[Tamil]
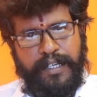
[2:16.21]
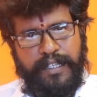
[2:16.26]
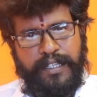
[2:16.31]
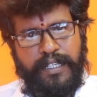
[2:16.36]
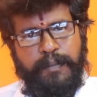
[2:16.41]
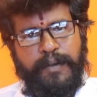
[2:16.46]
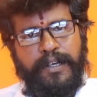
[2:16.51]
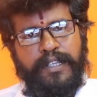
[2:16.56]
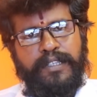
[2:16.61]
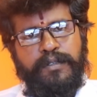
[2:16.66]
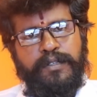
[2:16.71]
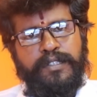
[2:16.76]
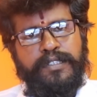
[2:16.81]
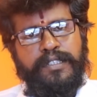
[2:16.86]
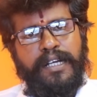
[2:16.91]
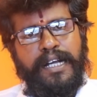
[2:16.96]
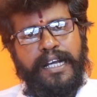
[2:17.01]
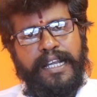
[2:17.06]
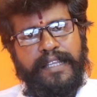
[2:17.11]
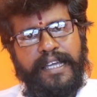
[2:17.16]
இந்த பத்து
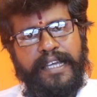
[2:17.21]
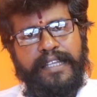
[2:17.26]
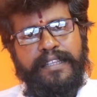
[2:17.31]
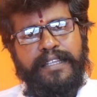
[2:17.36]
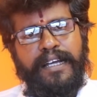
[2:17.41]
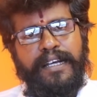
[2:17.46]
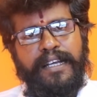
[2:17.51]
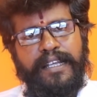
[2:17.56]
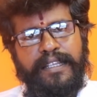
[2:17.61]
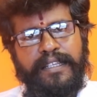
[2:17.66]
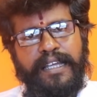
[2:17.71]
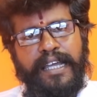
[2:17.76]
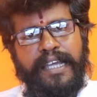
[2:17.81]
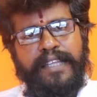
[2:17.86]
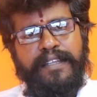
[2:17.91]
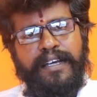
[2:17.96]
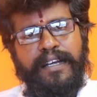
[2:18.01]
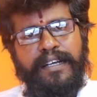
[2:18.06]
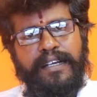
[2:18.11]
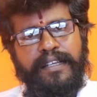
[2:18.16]
வருஷம் கடந்த ஐந்தாண்டு இந்த
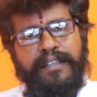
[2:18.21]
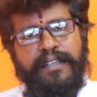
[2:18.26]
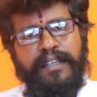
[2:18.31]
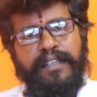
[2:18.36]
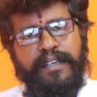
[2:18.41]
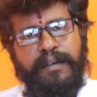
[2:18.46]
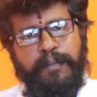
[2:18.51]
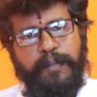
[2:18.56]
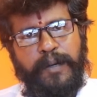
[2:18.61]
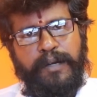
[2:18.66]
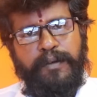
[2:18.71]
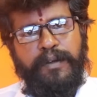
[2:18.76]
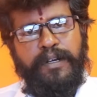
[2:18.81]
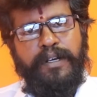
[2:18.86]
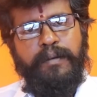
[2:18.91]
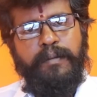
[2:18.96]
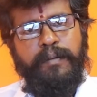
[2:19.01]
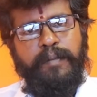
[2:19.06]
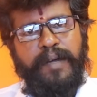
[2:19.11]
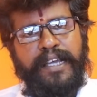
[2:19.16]
ஐந்தாண்டு பருவ
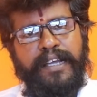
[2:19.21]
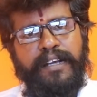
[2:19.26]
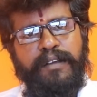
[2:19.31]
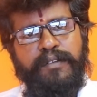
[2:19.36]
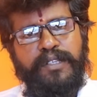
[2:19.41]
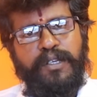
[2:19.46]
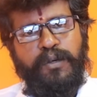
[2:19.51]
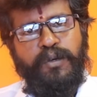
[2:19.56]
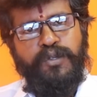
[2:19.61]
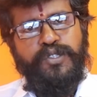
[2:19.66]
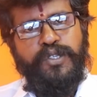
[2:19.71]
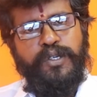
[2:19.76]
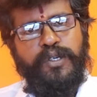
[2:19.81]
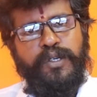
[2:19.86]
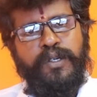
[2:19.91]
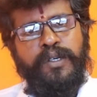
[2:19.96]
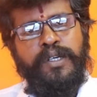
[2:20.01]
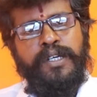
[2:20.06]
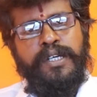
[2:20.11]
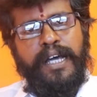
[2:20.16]
மலைகள் வந்து
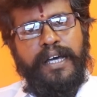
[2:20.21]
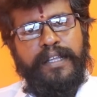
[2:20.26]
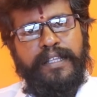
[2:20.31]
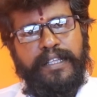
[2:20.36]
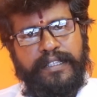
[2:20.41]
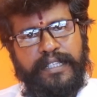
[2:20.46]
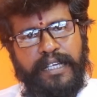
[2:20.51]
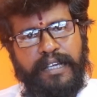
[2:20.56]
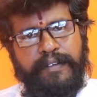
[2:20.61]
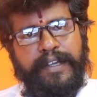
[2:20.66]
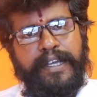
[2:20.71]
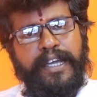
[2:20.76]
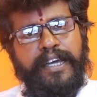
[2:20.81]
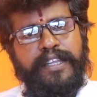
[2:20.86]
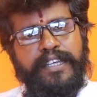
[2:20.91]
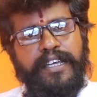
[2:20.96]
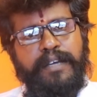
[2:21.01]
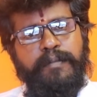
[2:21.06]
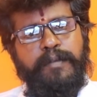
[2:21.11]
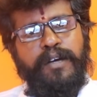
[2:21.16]
கொஞ்சம் அந்த தேவைக்கு
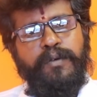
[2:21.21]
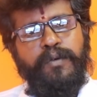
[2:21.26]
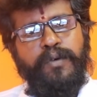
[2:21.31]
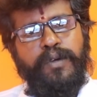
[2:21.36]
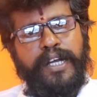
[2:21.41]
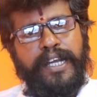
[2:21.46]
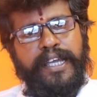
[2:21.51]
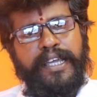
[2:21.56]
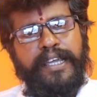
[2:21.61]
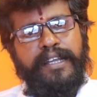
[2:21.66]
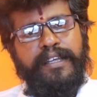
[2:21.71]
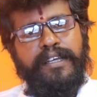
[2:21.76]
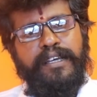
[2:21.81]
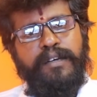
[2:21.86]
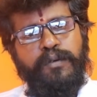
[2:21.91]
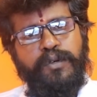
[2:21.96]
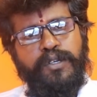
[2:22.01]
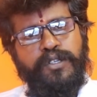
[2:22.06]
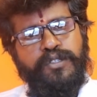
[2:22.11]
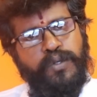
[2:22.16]
அதிகமாகவும் கிடைக்கிற
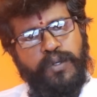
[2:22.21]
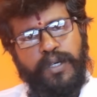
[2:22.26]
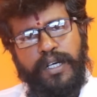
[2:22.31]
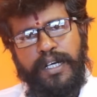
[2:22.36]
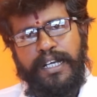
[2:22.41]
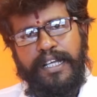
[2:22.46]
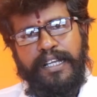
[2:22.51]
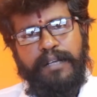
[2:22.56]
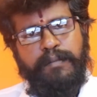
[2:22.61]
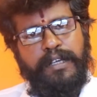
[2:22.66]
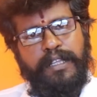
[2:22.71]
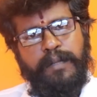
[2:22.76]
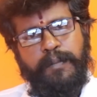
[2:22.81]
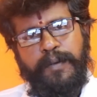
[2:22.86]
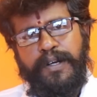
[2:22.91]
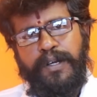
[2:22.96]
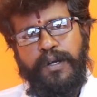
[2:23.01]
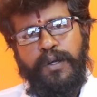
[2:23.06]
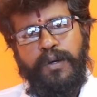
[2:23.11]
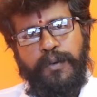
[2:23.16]
ஒரு சூழலில் நம்ம அதை
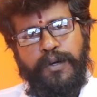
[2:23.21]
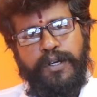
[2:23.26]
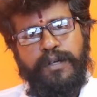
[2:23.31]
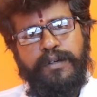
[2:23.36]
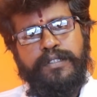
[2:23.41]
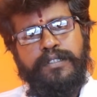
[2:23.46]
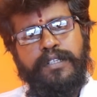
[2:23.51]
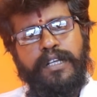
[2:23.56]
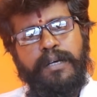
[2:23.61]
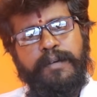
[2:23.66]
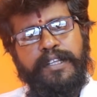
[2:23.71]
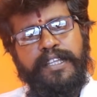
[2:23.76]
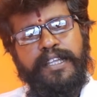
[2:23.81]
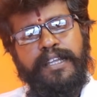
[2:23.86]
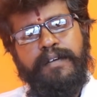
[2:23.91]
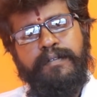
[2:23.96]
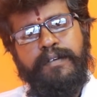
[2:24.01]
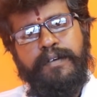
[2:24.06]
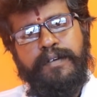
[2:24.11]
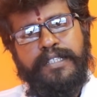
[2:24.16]
பண்ணுறோம் போன வருஷம்லாம்
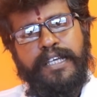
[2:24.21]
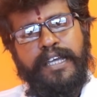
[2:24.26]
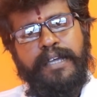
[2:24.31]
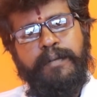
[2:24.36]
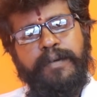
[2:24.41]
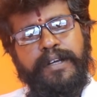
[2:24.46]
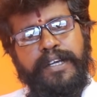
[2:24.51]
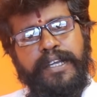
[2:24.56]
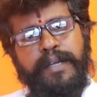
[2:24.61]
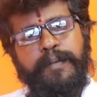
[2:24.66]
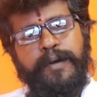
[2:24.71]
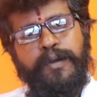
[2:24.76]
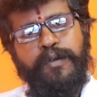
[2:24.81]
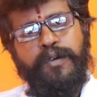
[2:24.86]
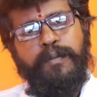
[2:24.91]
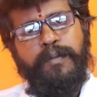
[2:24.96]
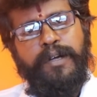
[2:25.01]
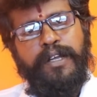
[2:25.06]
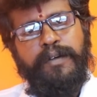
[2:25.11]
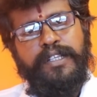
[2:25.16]
பார்த்தீங்கன்னா விவசாயம் பண்ணி
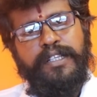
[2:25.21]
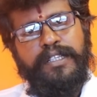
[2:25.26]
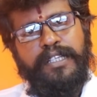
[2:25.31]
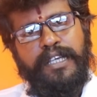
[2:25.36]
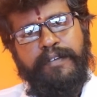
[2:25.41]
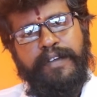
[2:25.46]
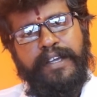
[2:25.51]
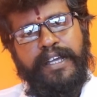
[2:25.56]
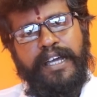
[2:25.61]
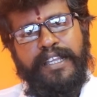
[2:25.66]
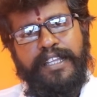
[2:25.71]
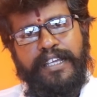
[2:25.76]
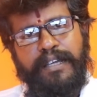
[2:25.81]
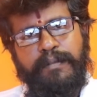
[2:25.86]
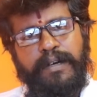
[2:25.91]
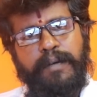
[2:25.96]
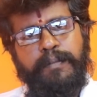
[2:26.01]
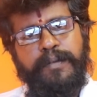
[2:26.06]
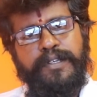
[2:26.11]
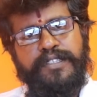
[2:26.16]
பருவமழை வந்து தேவைக்கு
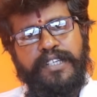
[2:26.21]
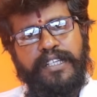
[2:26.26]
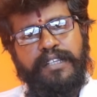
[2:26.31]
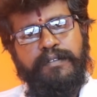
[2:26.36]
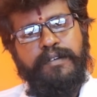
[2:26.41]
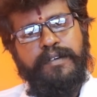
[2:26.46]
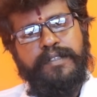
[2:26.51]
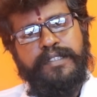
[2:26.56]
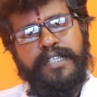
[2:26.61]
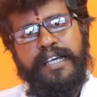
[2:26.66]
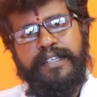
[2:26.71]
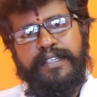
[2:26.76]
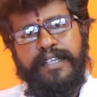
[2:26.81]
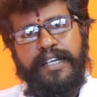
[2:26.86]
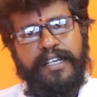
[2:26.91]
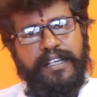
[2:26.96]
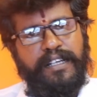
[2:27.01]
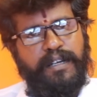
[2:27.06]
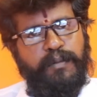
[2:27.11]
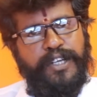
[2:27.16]
அதிகமாக பெஞ்சு அந்த விவசாயத்தை
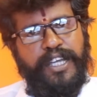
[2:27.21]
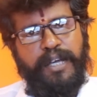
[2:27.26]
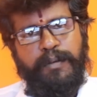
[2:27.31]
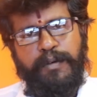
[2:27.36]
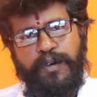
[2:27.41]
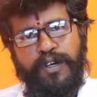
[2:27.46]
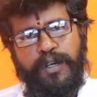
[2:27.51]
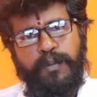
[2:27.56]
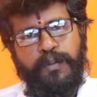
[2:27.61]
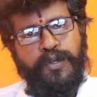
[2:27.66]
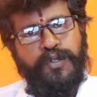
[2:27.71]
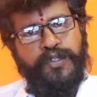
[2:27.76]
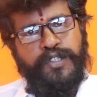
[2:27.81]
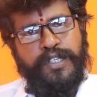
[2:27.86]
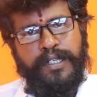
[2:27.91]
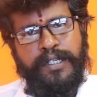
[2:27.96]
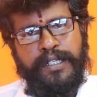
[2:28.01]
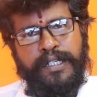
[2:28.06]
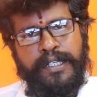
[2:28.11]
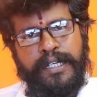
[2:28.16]
எடுக்க முடியாமல் கூட
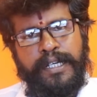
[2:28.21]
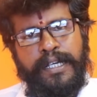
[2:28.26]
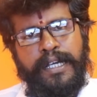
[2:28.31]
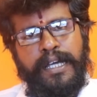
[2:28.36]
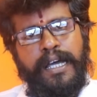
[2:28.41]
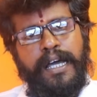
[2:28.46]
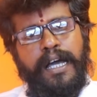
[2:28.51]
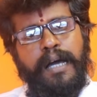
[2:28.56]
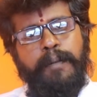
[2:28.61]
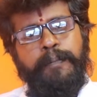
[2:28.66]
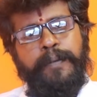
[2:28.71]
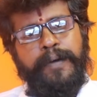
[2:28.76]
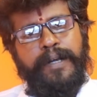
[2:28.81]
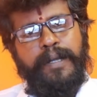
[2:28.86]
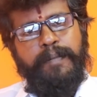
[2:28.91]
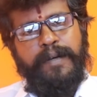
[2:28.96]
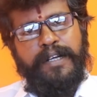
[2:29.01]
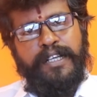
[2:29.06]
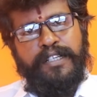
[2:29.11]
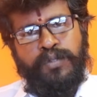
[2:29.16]
போச்சு சரி
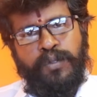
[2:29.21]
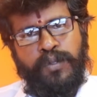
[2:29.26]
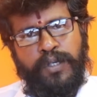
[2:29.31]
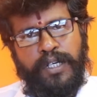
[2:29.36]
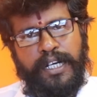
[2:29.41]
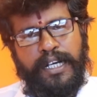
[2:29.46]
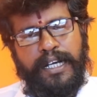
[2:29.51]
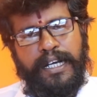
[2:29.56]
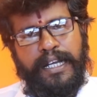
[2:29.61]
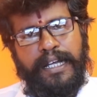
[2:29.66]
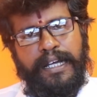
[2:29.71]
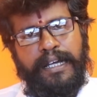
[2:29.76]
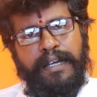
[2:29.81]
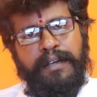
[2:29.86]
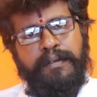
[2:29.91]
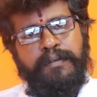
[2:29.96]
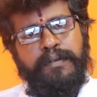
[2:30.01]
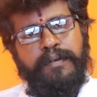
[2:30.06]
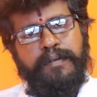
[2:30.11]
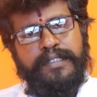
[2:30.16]
அப்படிப்பட்ட சூழலில்
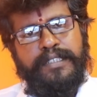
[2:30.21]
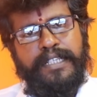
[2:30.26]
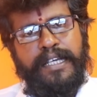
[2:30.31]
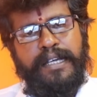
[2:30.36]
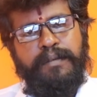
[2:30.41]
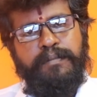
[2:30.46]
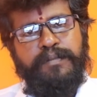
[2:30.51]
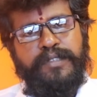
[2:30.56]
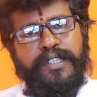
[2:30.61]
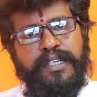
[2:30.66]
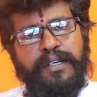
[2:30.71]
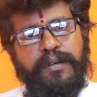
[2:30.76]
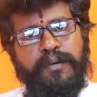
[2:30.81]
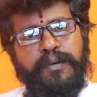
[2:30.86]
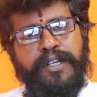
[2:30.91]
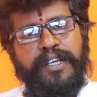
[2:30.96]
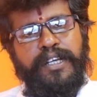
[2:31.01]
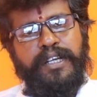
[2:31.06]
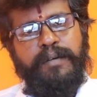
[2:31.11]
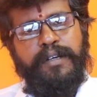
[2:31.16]
விவசாயம்
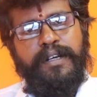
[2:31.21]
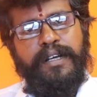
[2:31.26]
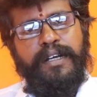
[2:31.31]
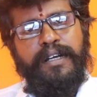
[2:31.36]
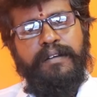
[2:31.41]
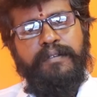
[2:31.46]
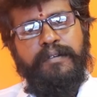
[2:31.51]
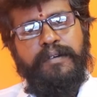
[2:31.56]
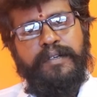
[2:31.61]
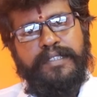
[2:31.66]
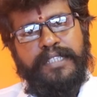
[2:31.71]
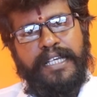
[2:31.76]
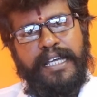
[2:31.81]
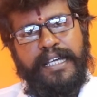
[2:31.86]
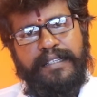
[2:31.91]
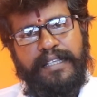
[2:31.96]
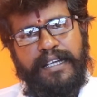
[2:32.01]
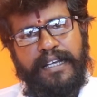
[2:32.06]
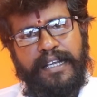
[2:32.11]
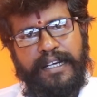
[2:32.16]
செய்யக்கூடிய நபர்கள்
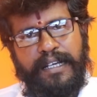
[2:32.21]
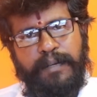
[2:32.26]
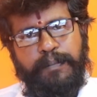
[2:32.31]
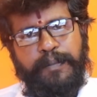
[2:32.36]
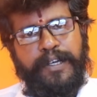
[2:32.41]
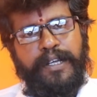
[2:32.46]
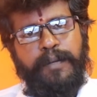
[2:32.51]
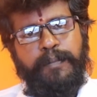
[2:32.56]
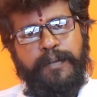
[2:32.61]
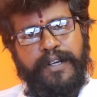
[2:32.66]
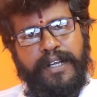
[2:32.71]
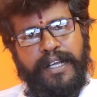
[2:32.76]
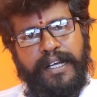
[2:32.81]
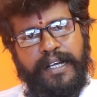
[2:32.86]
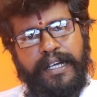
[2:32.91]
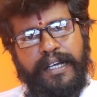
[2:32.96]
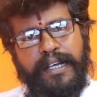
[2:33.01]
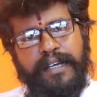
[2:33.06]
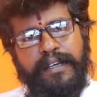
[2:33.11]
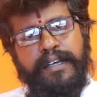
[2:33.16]
விவசாயத்தால் இழப்பு
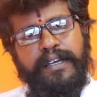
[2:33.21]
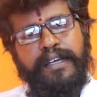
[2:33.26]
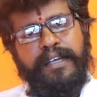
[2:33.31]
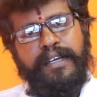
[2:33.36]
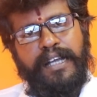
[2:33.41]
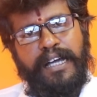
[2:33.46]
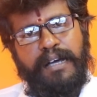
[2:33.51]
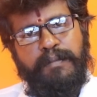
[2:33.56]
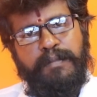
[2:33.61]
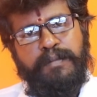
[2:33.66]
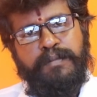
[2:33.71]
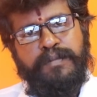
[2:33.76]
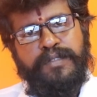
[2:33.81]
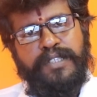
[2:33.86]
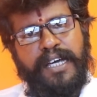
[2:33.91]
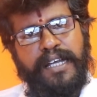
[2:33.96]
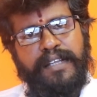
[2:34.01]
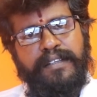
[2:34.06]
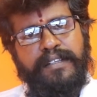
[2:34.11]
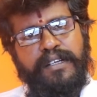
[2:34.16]
ஏற்படுறாங்க கிராமம்
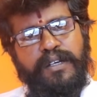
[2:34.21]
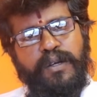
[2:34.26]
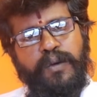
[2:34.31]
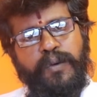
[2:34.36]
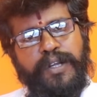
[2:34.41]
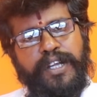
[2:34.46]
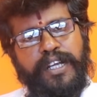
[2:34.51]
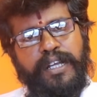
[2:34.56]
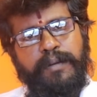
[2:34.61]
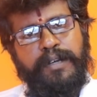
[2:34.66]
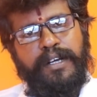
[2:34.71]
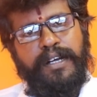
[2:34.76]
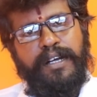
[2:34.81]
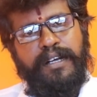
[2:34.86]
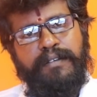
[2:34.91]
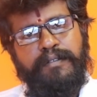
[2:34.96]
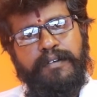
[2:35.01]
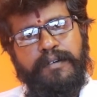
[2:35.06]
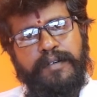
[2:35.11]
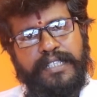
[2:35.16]
சார்ந்து இருக்கக்கூடிய
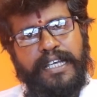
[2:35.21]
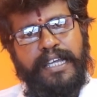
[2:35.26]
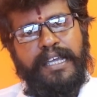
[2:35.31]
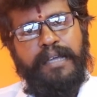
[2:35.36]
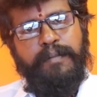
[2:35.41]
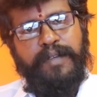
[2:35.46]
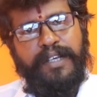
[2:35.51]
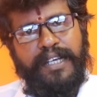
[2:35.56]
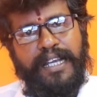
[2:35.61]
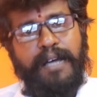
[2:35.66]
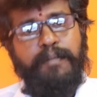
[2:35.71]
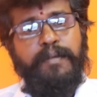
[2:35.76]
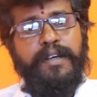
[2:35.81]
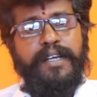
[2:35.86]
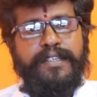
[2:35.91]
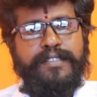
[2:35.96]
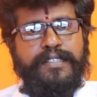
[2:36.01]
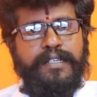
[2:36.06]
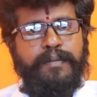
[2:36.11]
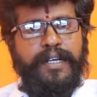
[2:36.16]
நபர்கள் விவசாயம் இல்லாமல்
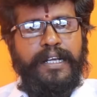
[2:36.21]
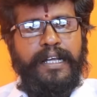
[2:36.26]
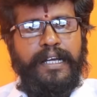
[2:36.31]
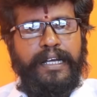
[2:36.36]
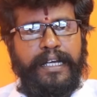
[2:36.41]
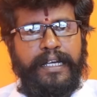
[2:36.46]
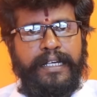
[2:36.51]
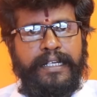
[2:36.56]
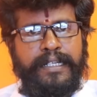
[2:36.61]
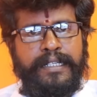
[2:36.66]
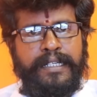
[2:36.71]
கஷ்டப்படுறாங்க